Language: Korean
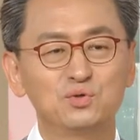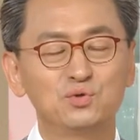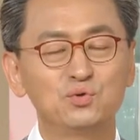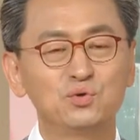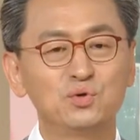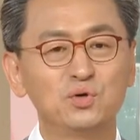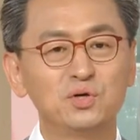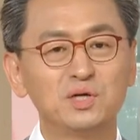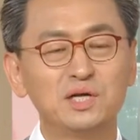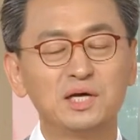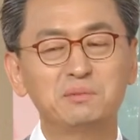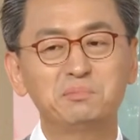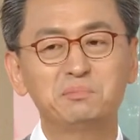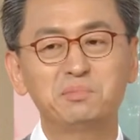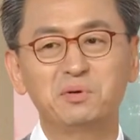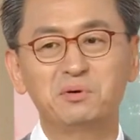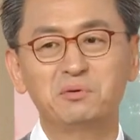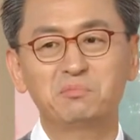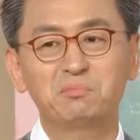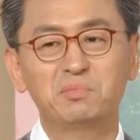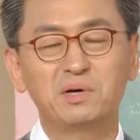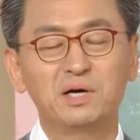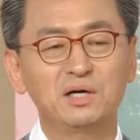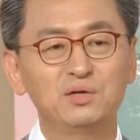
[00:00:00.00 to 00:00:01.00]
유연한
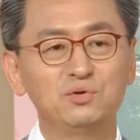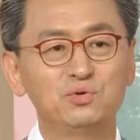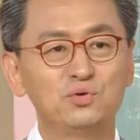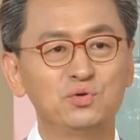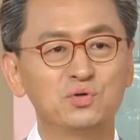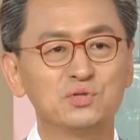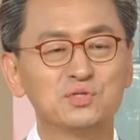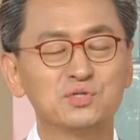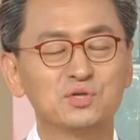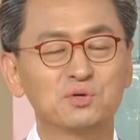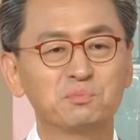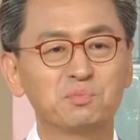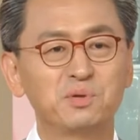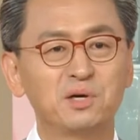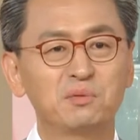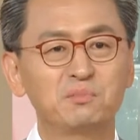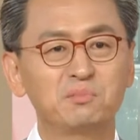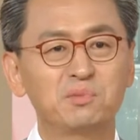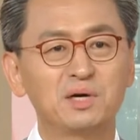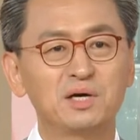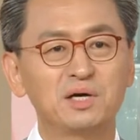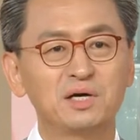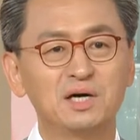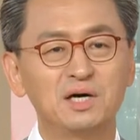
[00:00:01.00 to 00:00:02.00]
평발, 유연성
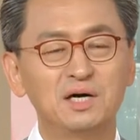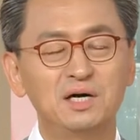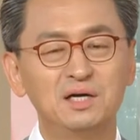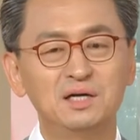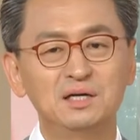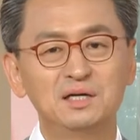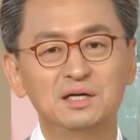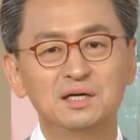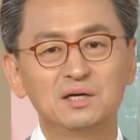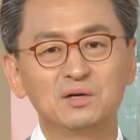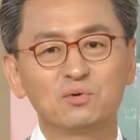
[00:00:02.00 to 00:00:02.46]
평발과